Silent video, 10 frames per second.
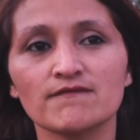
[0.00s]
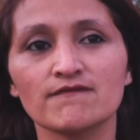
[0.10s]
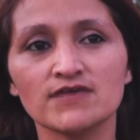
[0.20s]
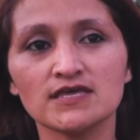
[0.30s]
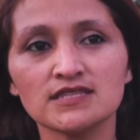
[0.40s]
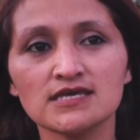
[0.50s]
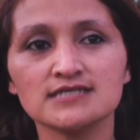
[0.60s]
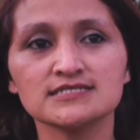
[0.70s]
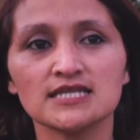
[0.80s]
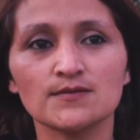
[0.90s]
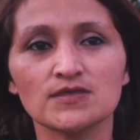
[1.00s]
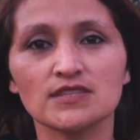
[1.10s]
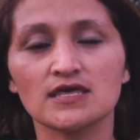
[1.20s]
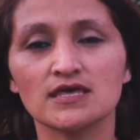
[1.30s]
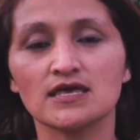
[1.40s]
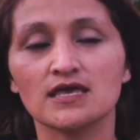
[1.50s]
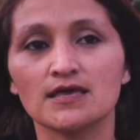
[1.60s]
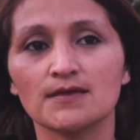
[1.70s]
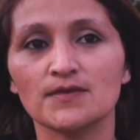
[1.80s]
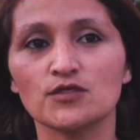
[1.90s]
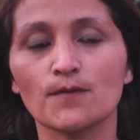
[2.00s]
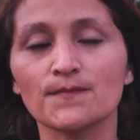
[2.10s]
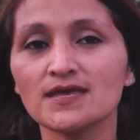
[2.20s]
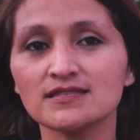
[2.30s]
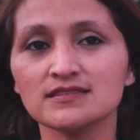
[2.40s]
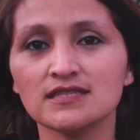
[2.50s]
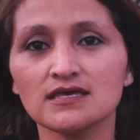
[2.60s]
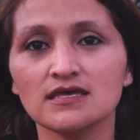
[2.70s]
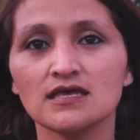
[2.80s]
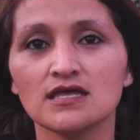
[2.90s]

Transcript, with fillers: de Vivienda y al Ceremi de Medio Ambiente,